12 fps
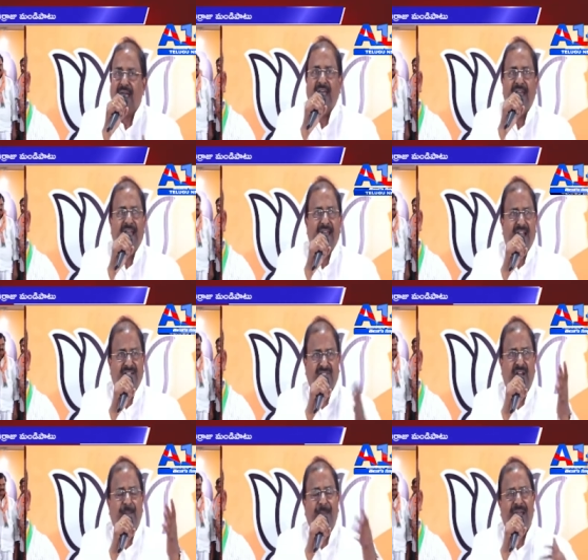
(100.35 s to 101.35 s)
అలానే
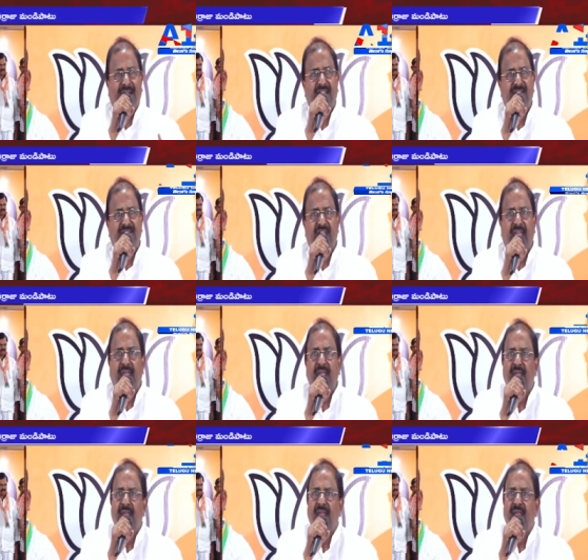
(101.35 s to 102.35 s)
నర్సరాపేట నుంచి
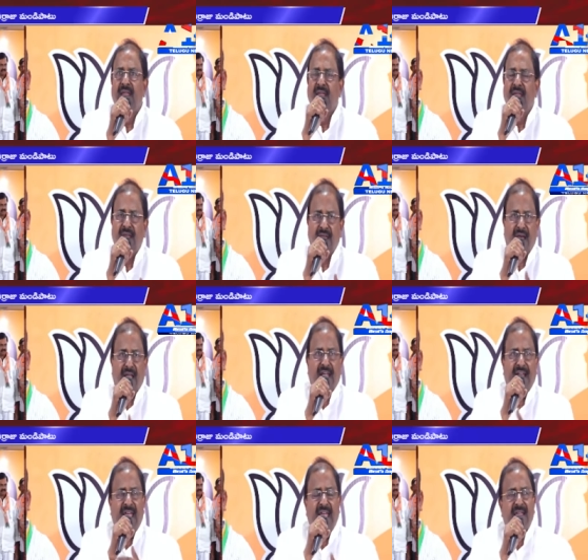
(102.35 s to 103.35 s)

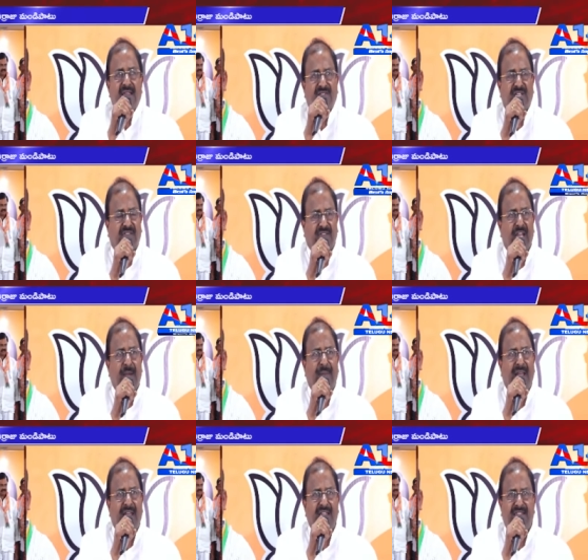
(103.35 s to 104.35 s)
అలానే
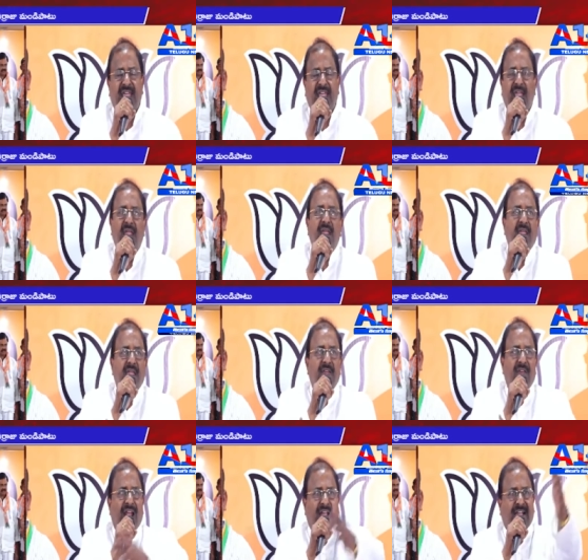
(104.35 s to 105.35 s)
సత్తెనపల్లి నుంచి
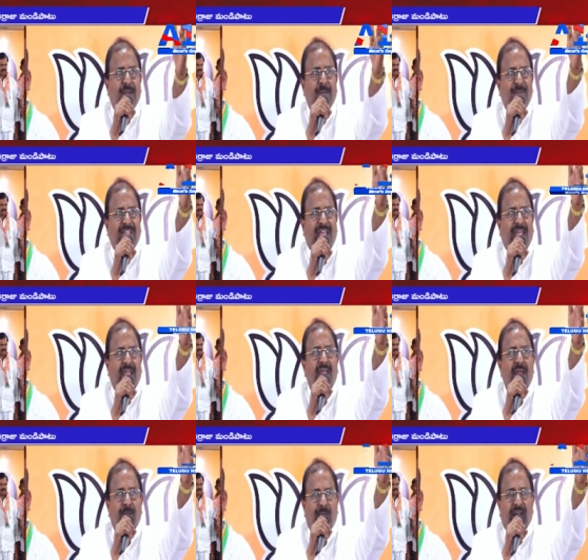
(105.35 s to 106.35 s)
ఈవేళ కలిపితే
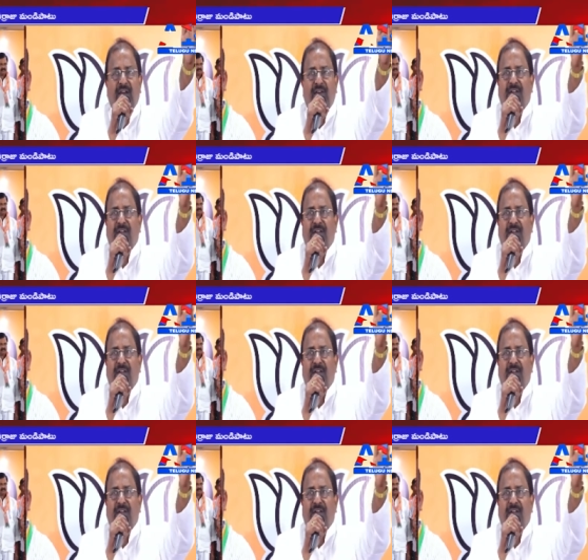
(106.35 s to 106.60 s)
మనం